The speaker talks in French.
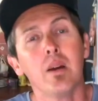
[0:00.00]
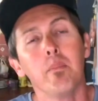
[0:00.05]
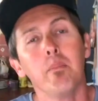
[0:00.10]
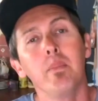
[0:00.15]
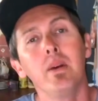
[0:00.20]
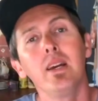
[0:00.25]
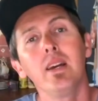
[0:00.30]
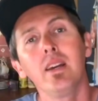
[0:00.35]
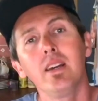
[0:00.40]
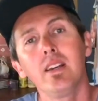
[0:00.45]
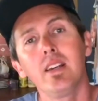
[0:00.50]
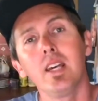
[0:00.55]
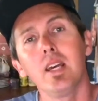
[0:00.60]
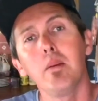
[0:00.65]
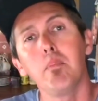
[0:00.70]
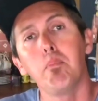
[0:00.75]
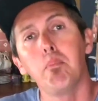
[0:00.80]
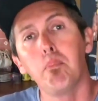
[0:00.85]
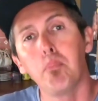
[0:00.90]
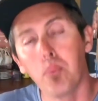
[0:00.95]
mais qui
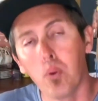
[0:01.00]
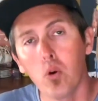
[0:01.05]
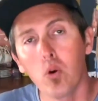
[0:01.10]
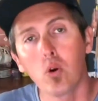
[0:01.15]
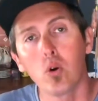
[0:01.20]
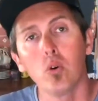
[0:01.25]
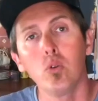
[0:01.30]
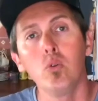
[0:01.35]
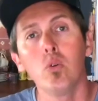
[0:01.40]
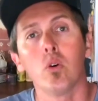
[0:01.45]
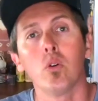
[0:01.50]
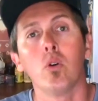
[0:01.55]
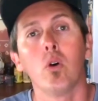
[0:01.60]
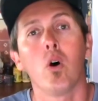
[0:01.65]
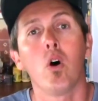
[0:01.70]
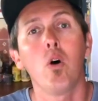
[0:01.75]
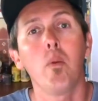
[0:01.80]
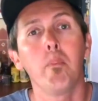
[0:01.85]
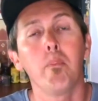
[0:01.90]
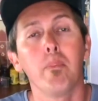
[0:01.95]
est peu connu en
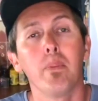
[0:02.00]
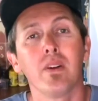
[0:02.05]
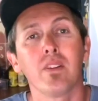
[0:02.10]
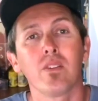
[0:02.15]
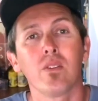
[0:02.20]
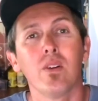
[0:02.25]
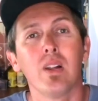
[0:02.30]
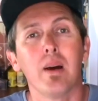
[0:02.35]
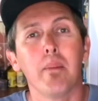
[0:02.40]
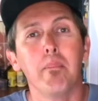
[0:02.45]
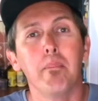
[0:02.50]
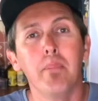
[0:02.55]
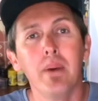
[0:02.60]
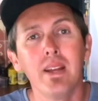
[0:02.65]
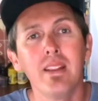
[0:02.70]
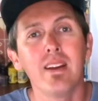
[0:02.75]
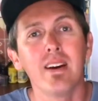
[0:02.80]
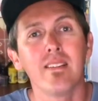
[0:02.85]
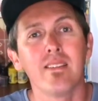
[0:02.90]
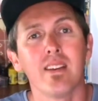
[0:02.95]
Europe parce que la
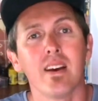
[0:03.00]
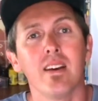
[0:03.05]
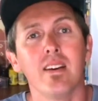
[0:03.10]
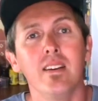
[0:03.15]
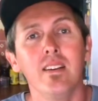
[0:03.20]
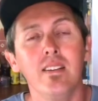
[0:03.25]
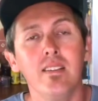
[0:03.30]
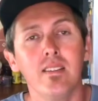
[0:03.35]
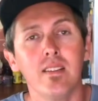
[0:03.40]
baie d'Açaï,